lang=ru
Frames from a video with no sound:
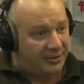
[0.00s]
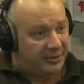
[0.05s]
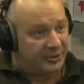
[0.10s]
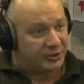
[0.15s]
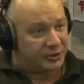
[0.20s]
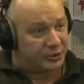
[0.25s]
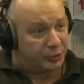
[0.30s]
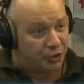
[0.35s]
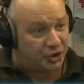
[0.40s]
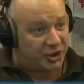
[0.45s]

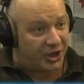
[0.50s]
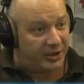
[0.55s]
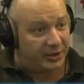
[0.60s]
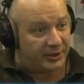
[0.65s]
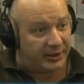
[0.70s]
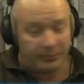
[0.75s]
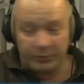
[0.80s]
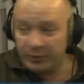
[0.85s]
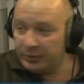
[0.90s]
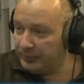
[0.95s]
да, случайно то,
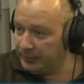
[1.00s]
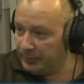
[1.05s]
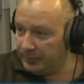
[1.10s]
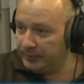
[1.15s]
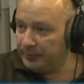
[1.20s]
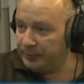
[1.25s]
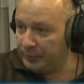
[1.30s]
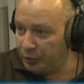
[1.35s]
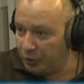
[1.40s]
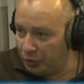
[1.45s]
там. До свидания,
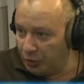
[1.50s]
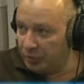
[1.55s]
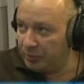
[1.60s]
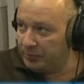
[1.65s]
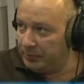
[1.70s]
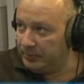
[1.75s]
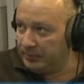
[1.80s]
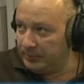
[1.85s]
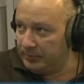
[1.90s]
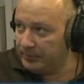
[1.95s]
да. То
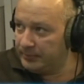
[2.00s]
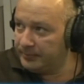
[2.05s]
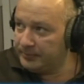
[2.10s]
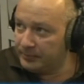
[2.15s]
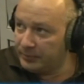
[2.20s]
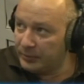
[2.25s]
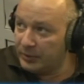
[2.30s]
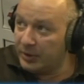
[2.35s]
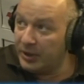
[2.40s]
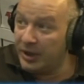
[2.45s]

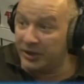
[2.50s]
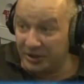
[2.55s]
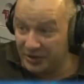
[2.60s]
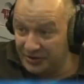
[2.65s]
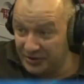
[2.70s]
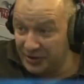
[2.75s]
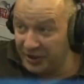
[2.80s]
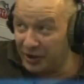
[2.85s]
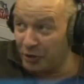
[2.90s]
да. Это действительно